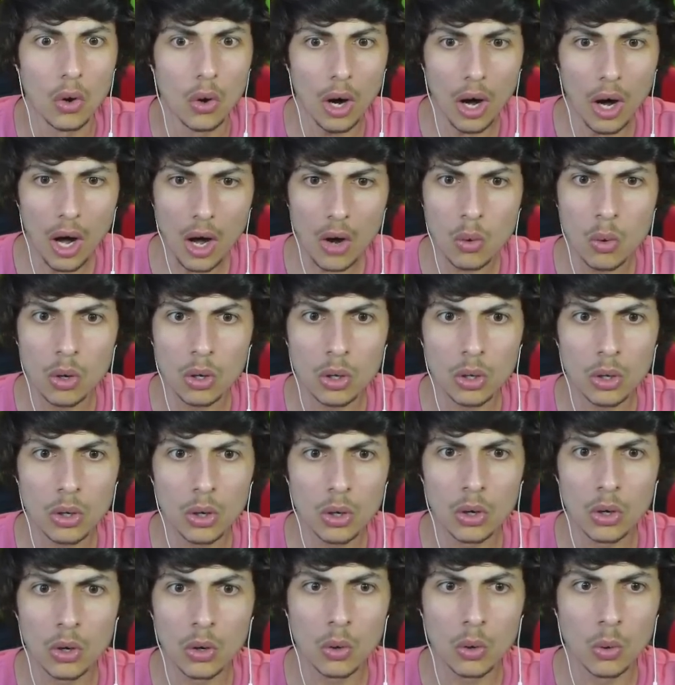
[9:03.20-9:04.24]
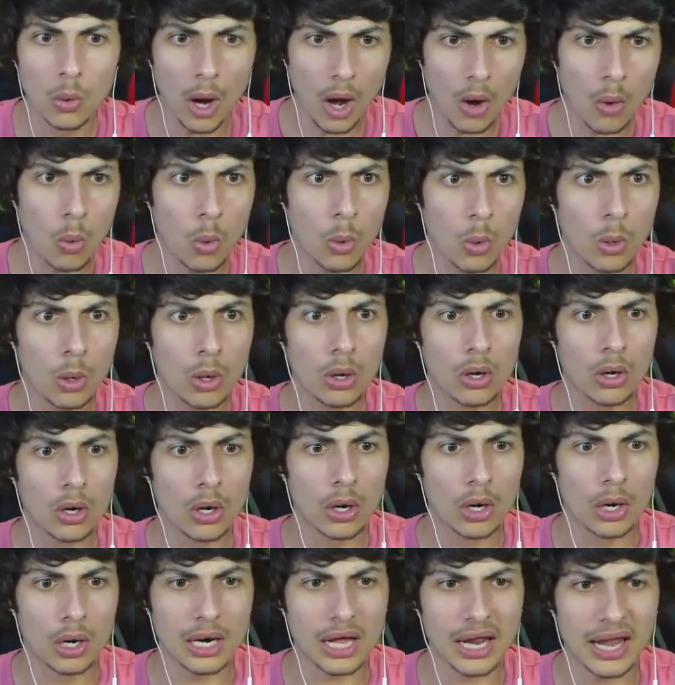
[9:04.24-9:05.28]
Wouh
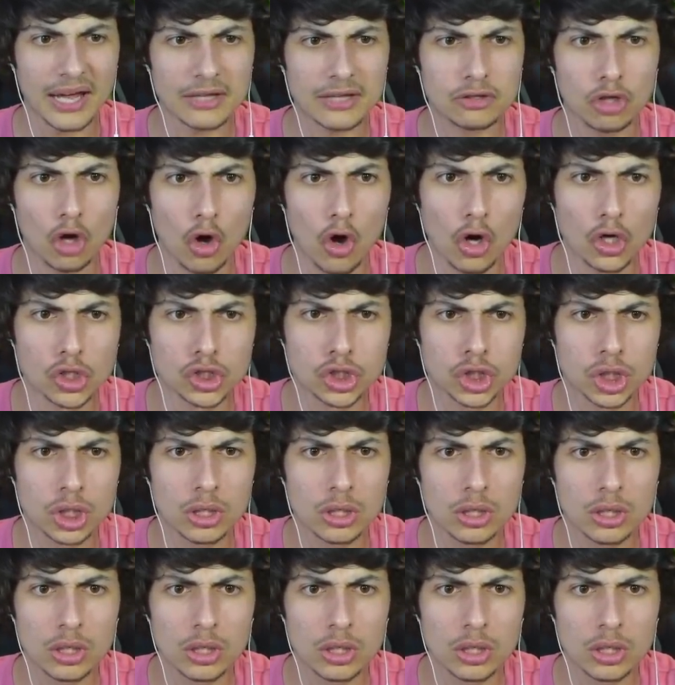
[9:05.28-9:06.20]
Wouh L'alerte rouge